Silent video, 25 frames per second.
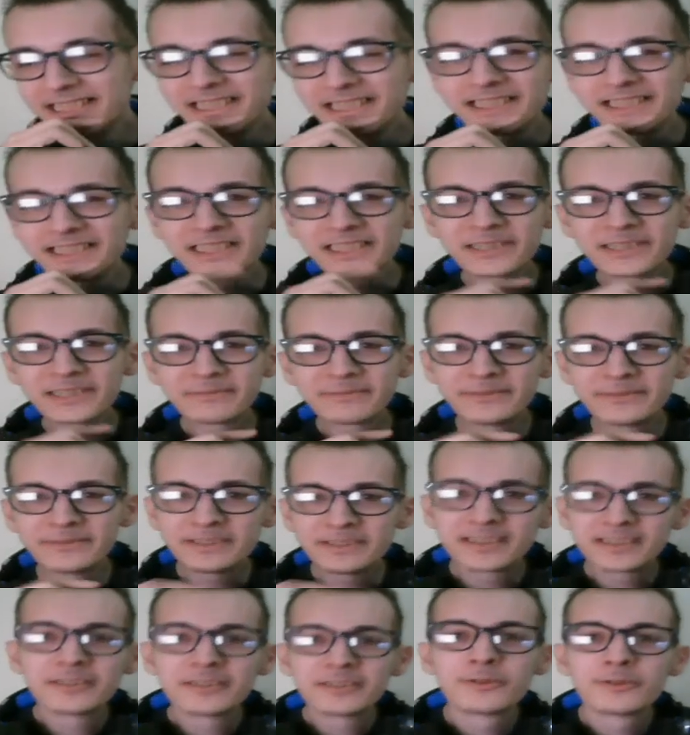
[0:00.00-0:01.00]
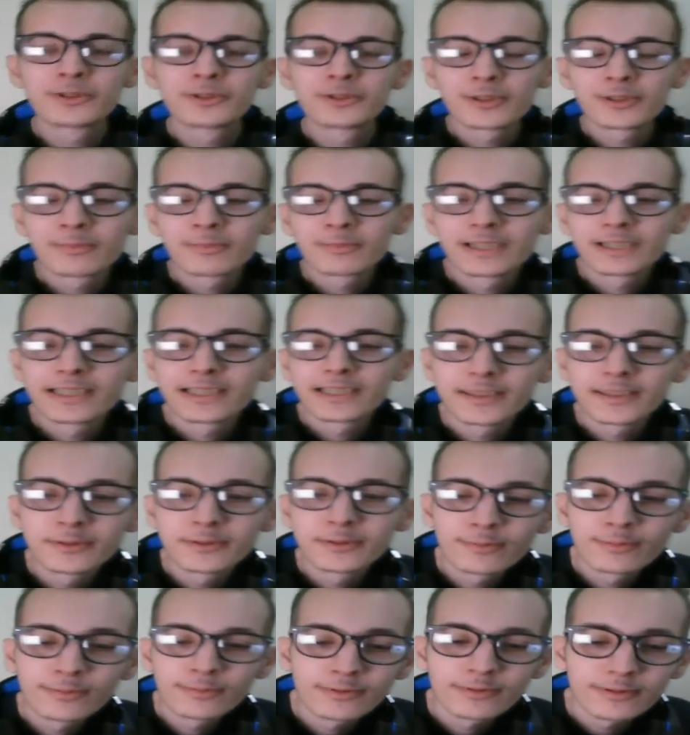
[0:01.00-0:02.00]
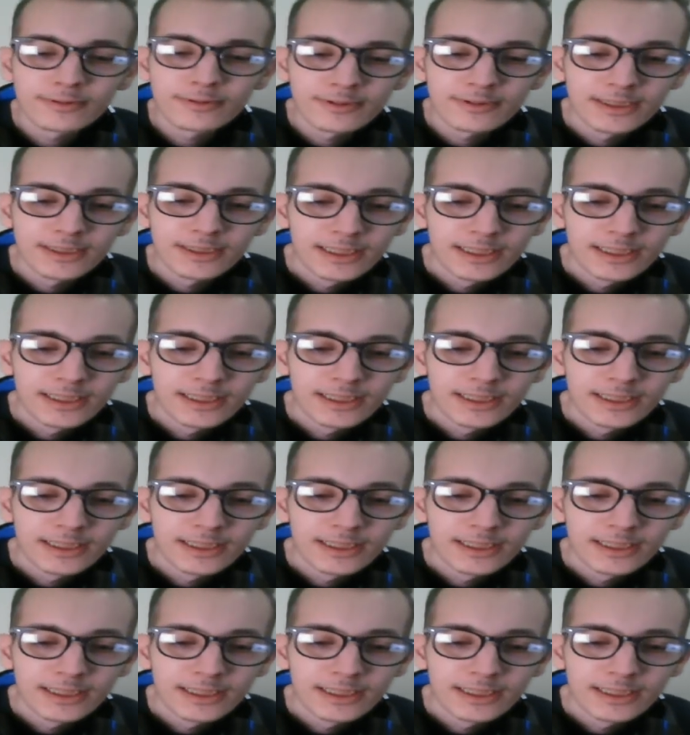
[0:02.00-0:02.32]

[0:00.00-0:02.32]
ah putain, ou genre, par exemple. Euh,